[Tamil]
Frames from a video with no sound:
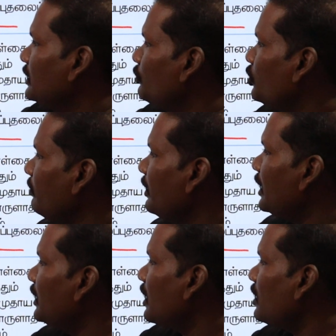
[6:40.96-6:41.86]
இந்த
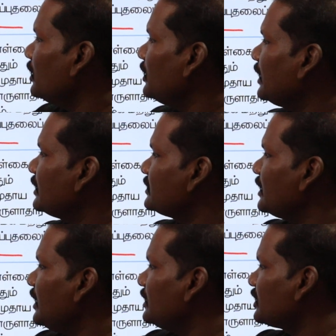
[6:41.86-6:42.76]
உரிமைகள் நாட்டின்
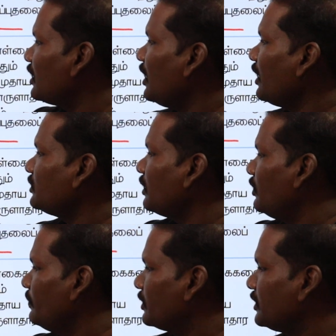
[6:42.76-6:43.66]
அரசியல் ஜனநாயகத்தை
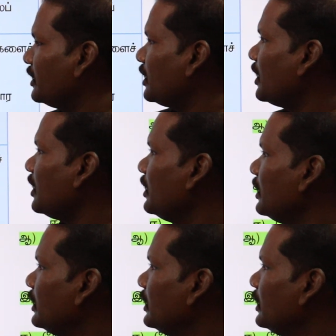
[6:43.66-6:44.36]
வலுப்படுத்துகின்றன